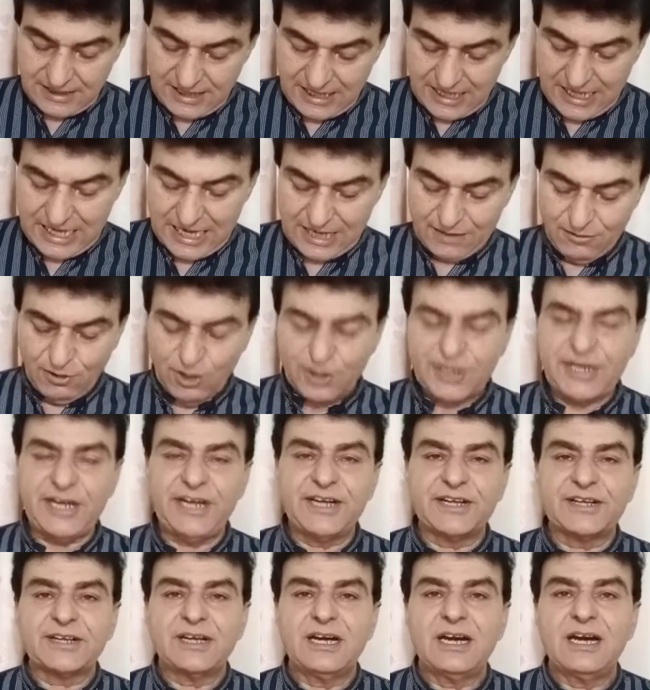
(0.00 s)

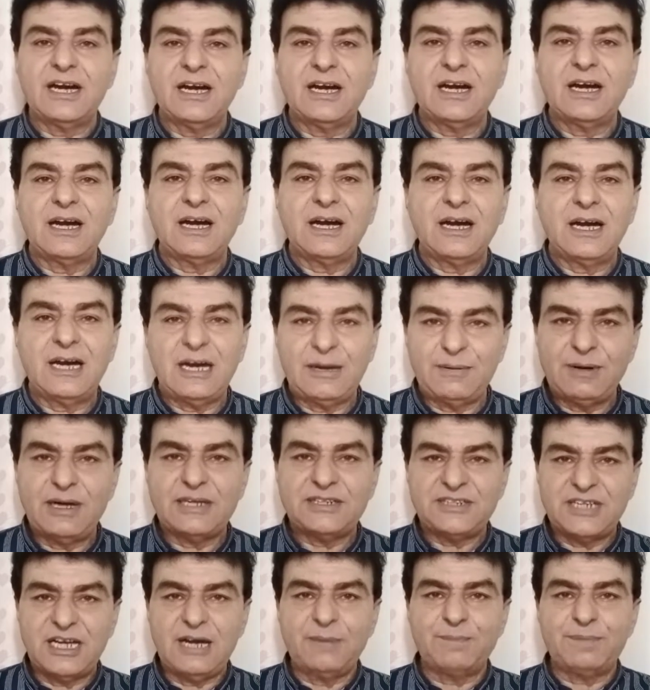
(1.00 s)
एडवोकेट अब
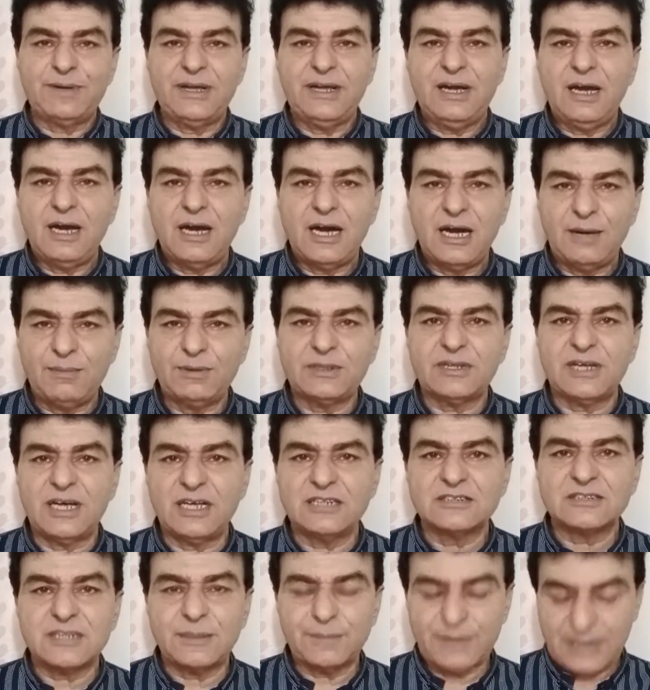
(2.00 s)
यहाँ पे हमद
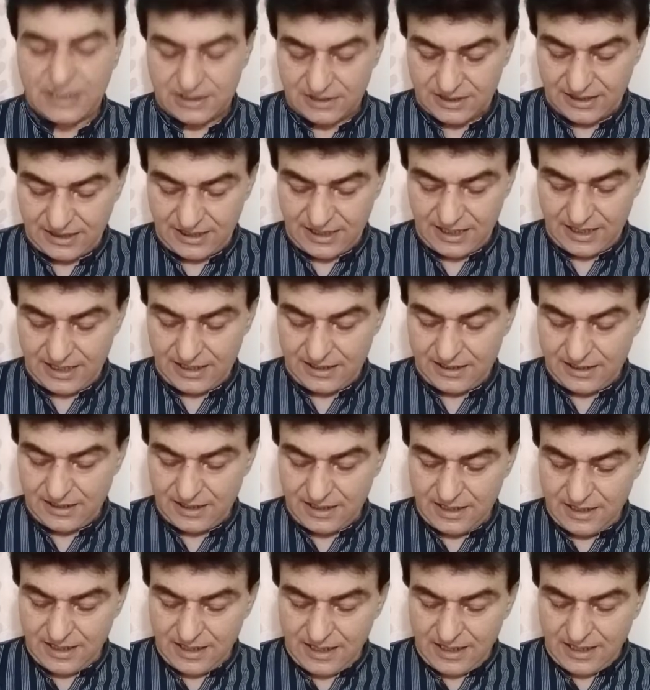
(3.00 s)
खान साहब कहते हैं
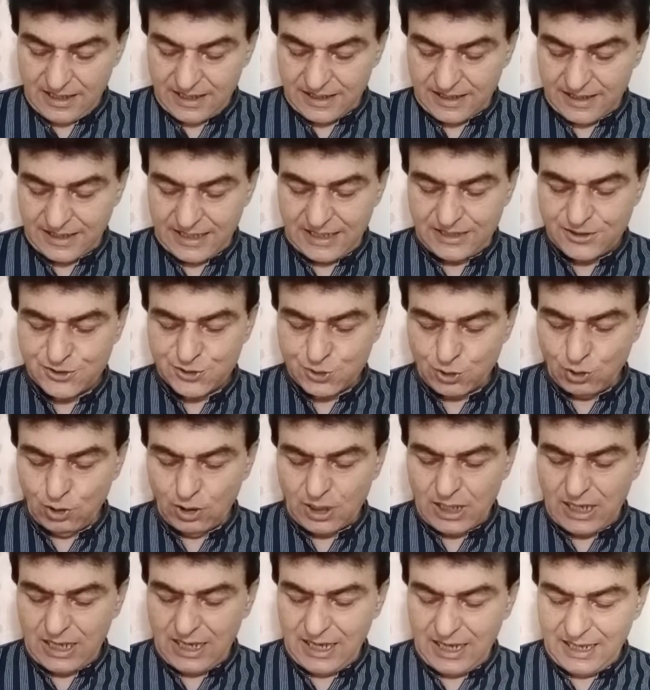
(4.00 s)
कि जो
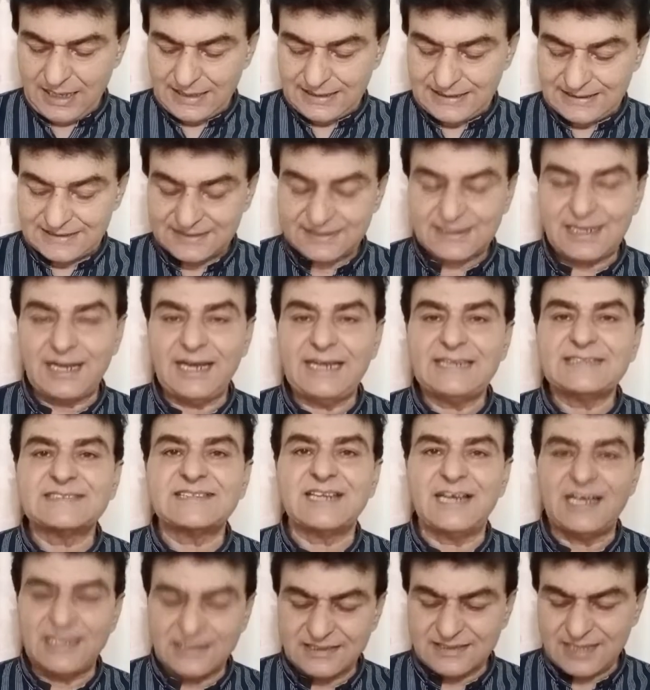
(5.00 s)
कहा इसका
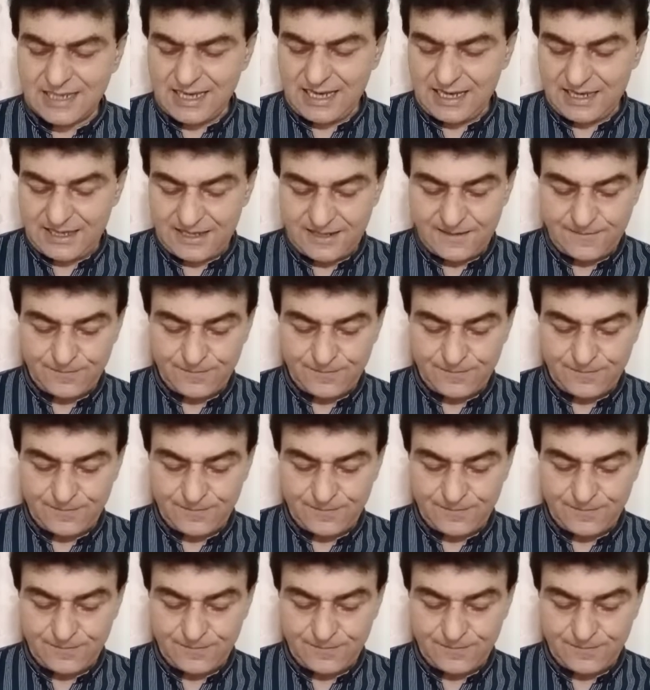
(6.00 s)
एहसास है